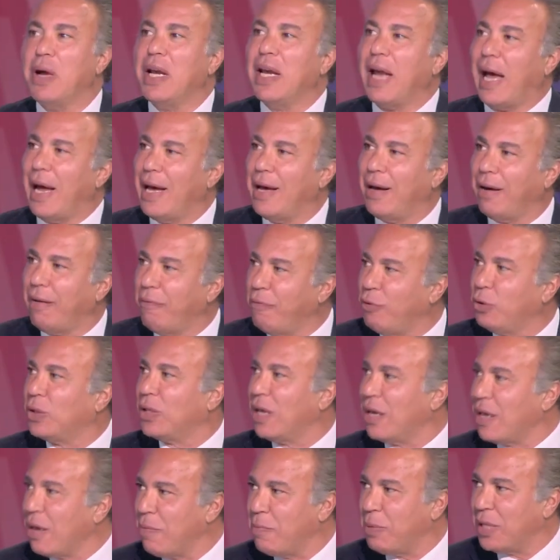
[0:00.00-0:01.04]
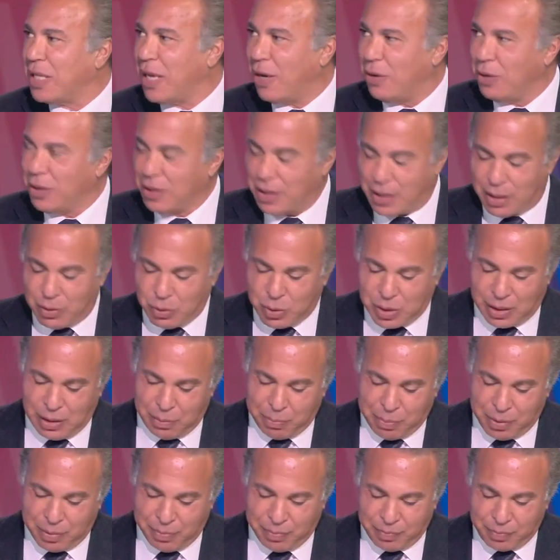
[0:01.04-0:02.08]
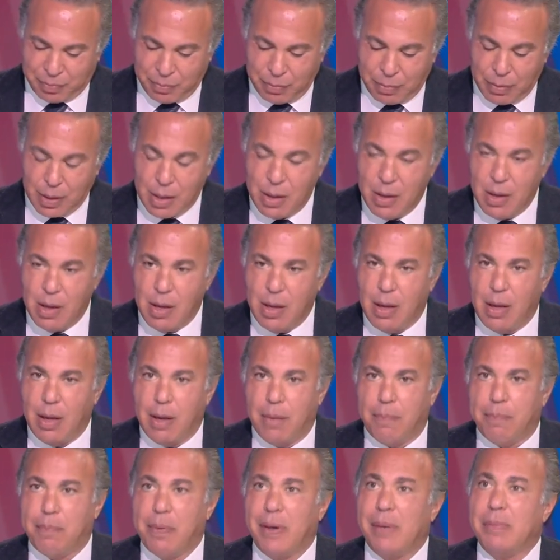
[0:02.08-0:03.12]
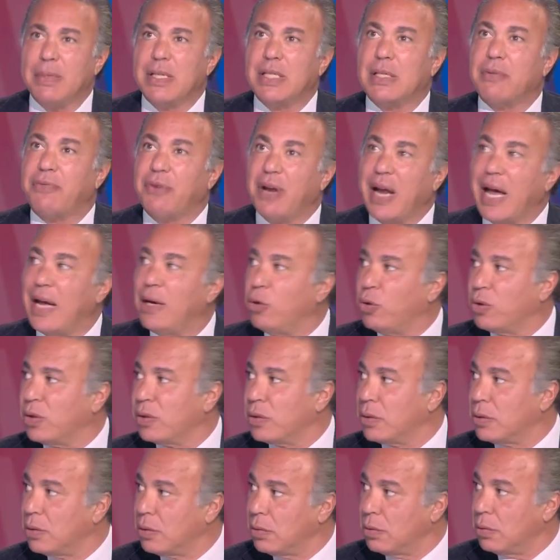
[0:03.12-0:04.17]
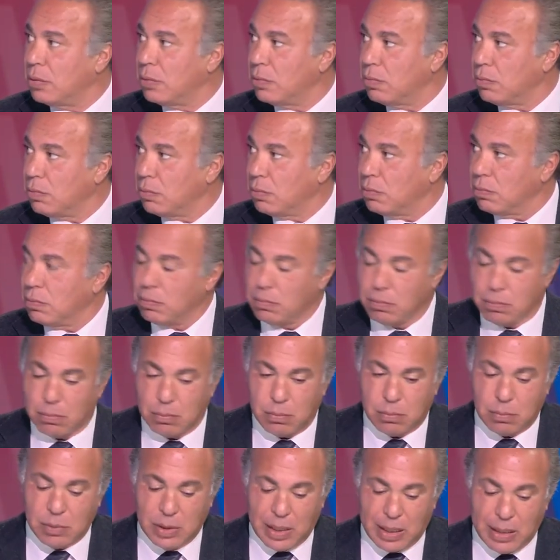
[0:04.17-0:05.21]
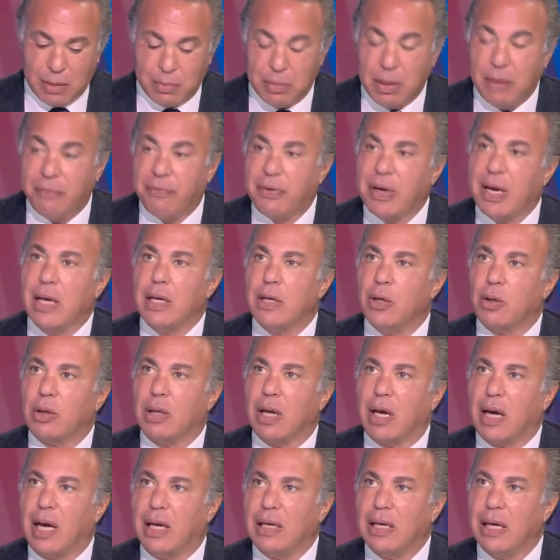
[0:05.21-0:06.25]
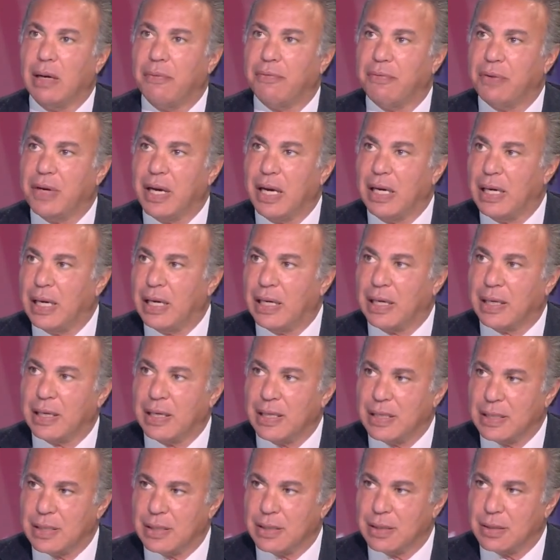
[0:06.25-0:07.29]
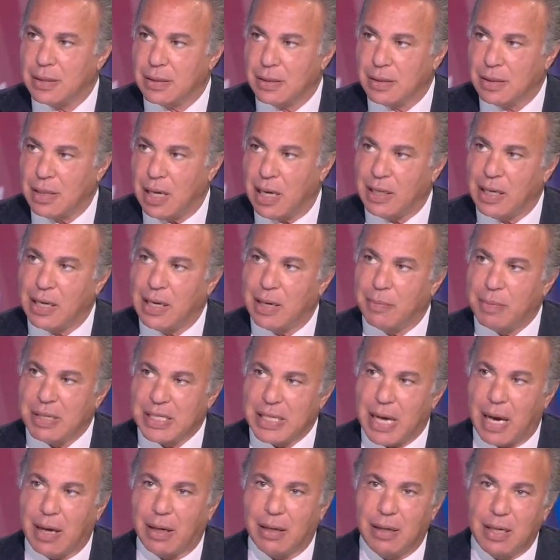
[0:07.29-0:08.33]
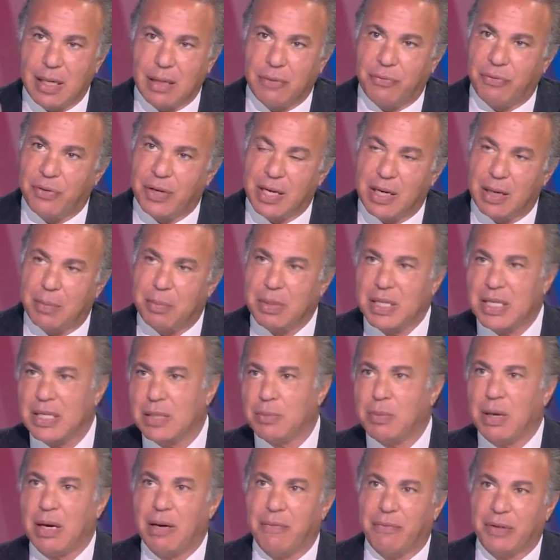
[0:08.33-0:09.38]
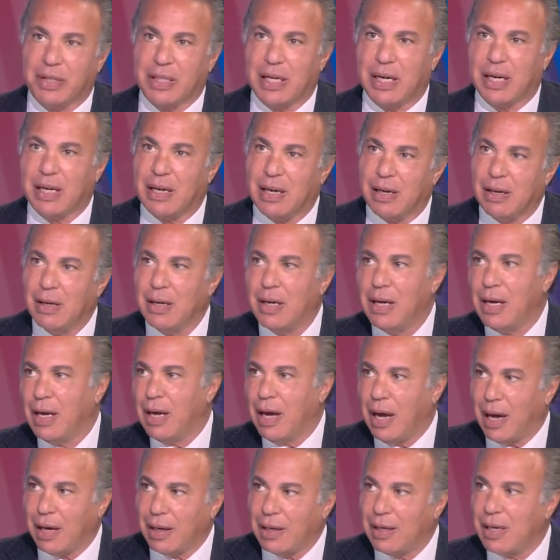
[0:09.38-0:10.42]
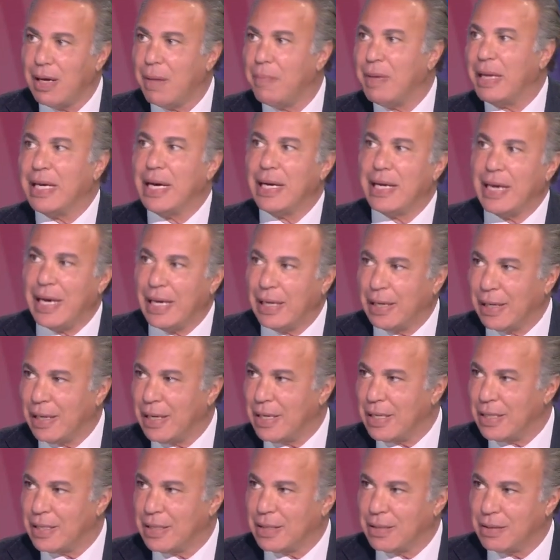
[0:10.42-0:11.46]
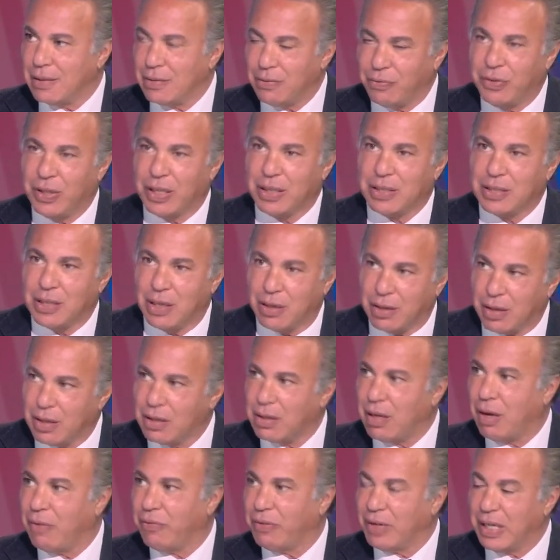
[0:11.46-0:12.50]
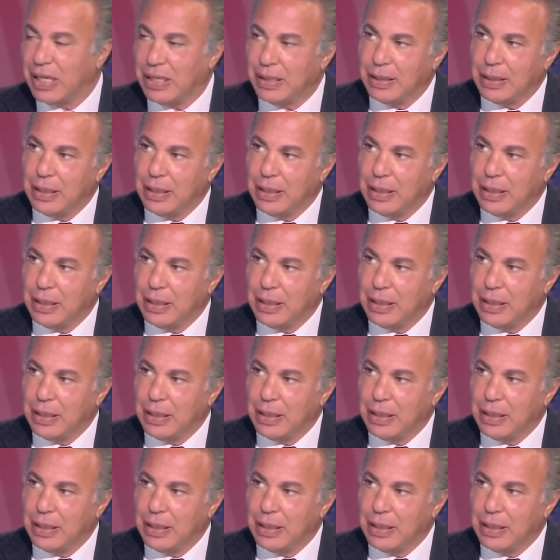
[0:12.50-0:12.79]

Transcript: اللي هيعرفوا الطريق بتاعه يقدر يوصل للبيراميدز بيراميدز فرقه لغز يعني من الفرق اللي يطلق عليها فرق الالغاز صح. يعني انا مثلا عقليه فريرا بالنسبه لي الفتره الاخيره عقليه مليانه الغاز صح في اختياراتها في كذا